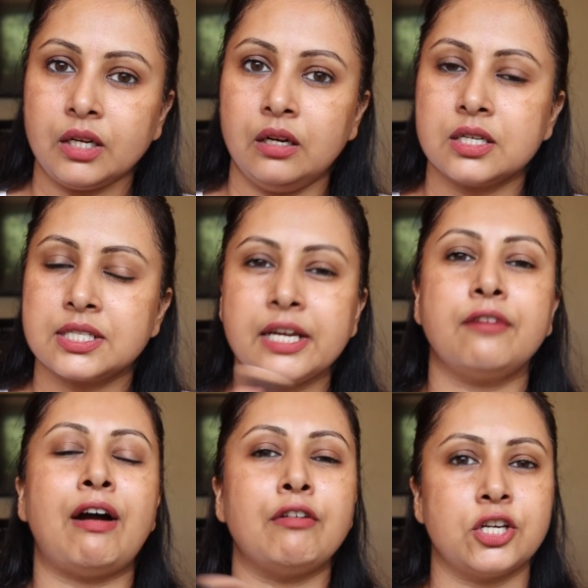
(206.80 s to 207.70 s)
स्टिक
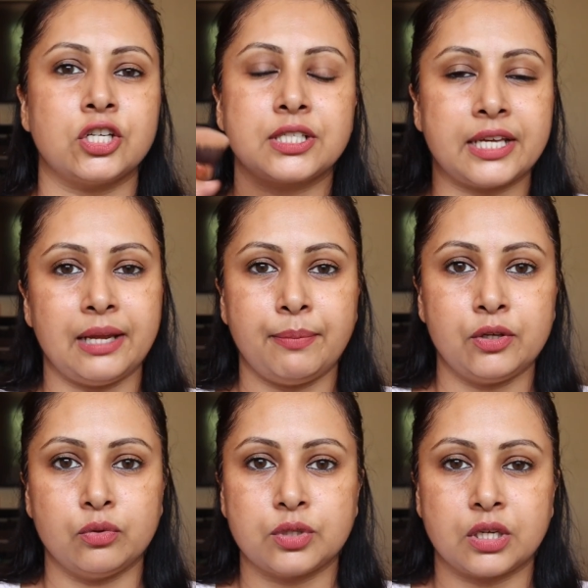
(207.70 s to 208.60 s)
फाउंडेशन के लिए भी
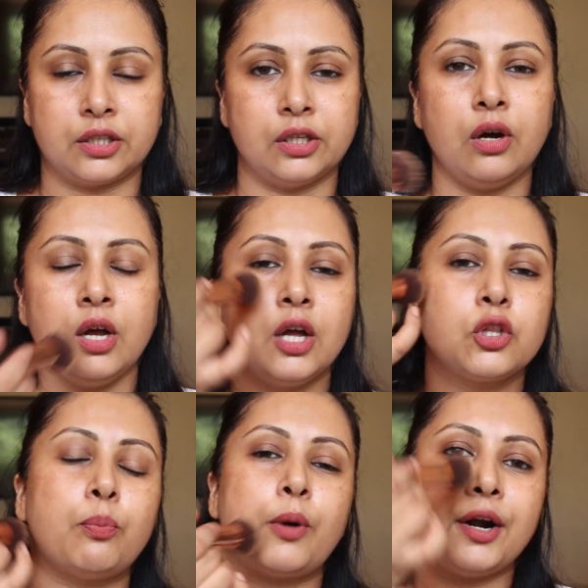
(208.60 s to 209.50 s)
यूज़ करते हो
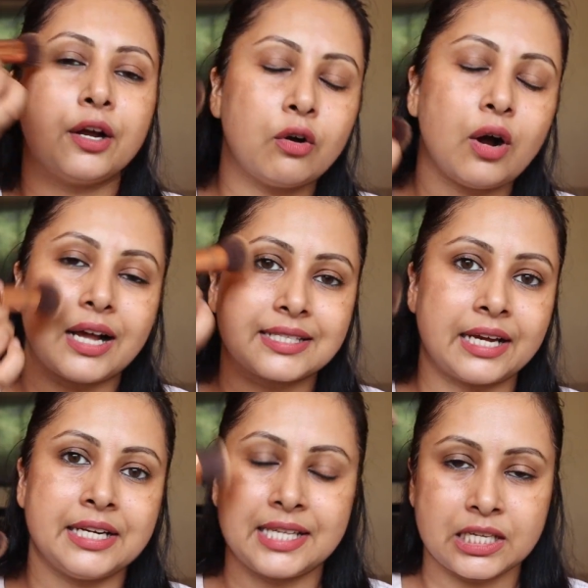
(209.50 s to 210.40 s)
तो प्रोडक्ट को
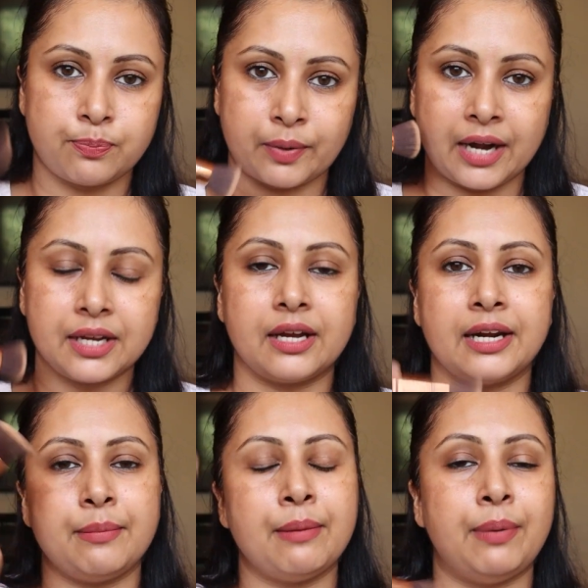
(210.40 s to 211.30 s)
आसानी से स्प्रेड
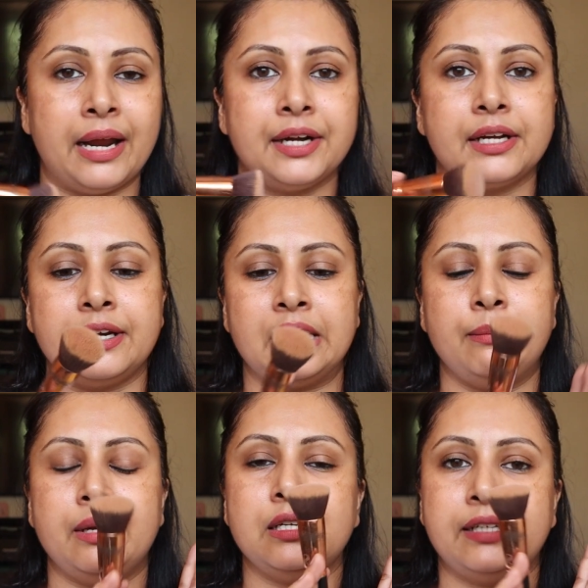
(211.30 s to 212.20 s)
करने में ब्लेंड करने
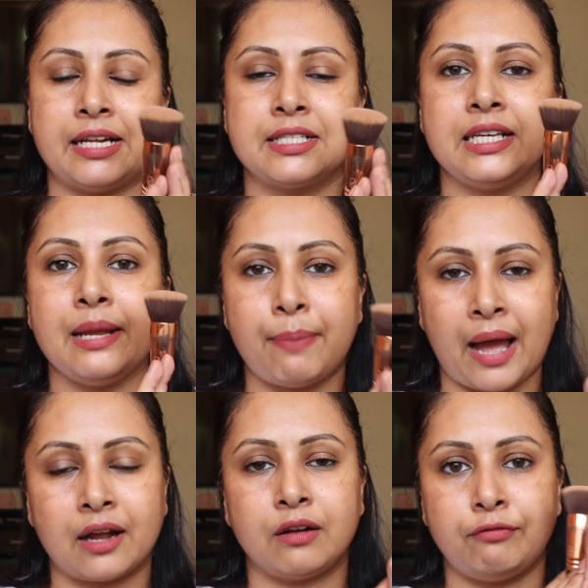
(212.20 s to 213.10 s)
में डेंसली
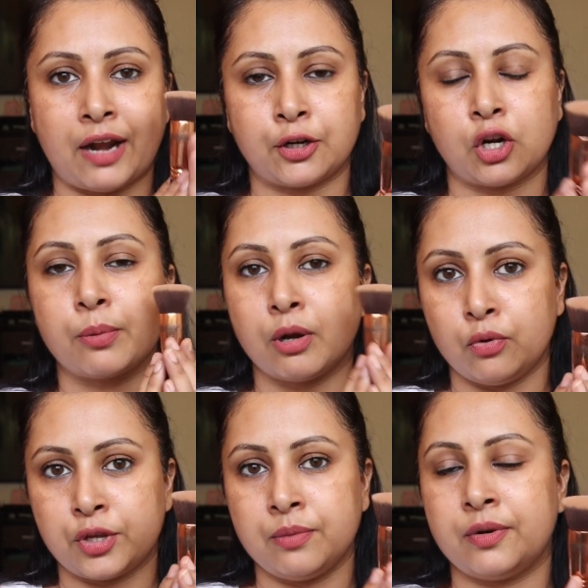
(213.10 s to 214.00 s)
पैक फ्लैट टॉप
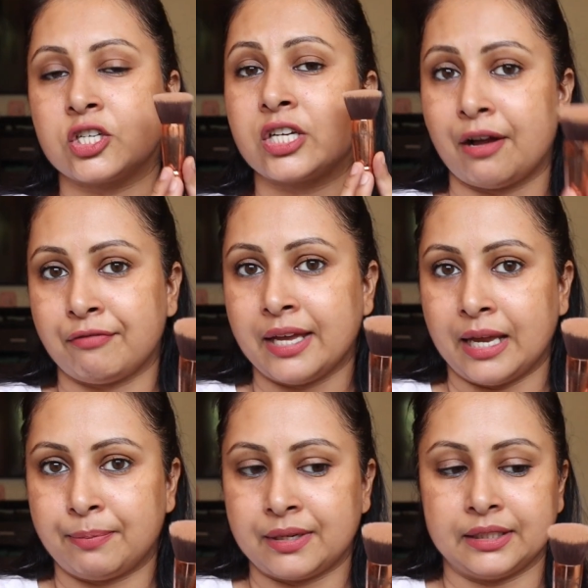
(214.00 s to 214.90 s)
कबूकी ब्रश काफ़ी
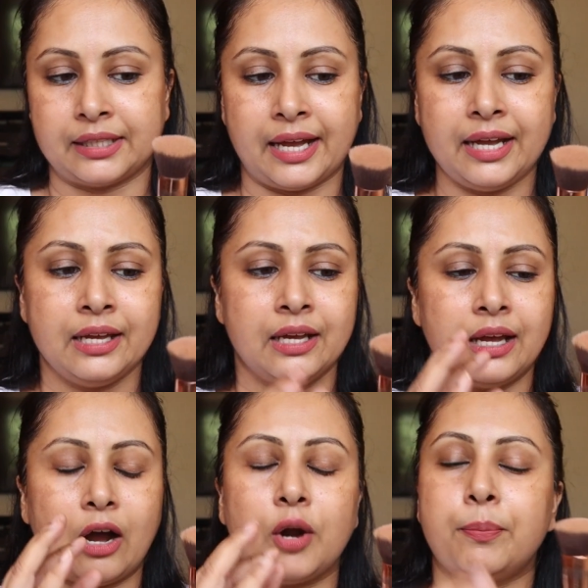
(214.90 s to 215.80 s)
हेल्प करता है
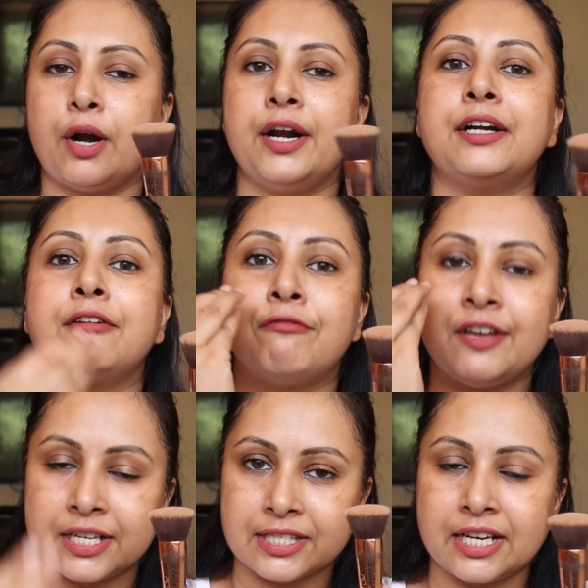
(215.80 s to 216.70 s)
और प्रोडक्ट
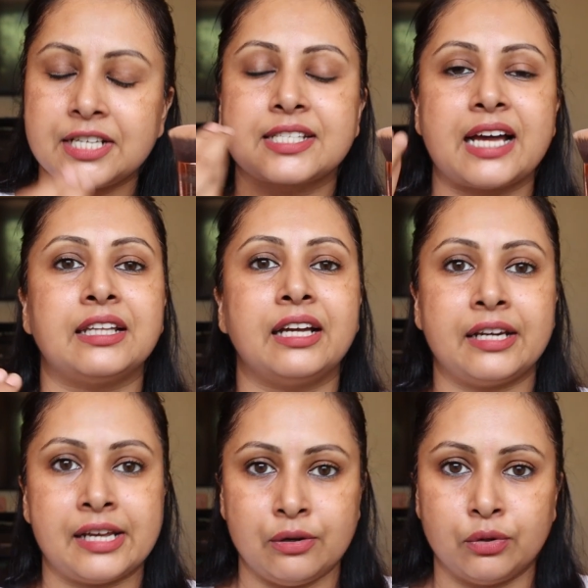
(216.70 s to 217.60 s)
वेस्टेज ज़्यादा
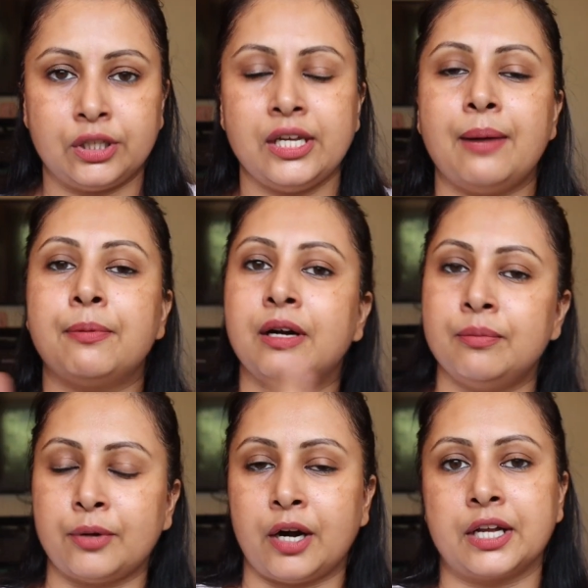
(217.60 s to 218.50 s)
नहीं होती आप
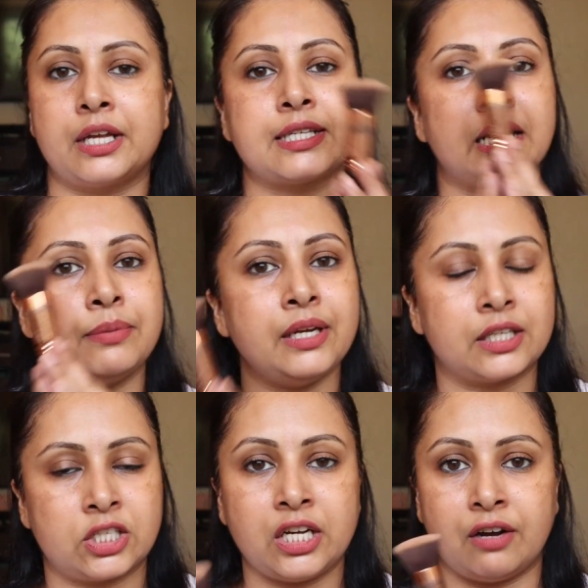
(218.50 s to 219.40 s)
कम प्रोडक्ट के साथ भी
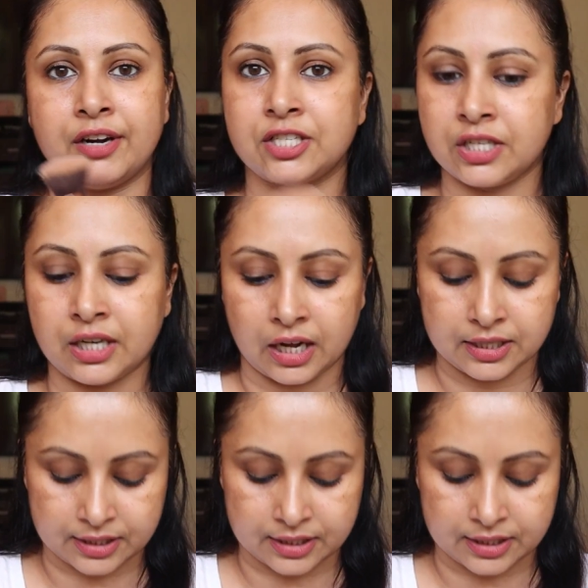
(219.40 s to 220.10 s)
अच्छी कवरेज निकाल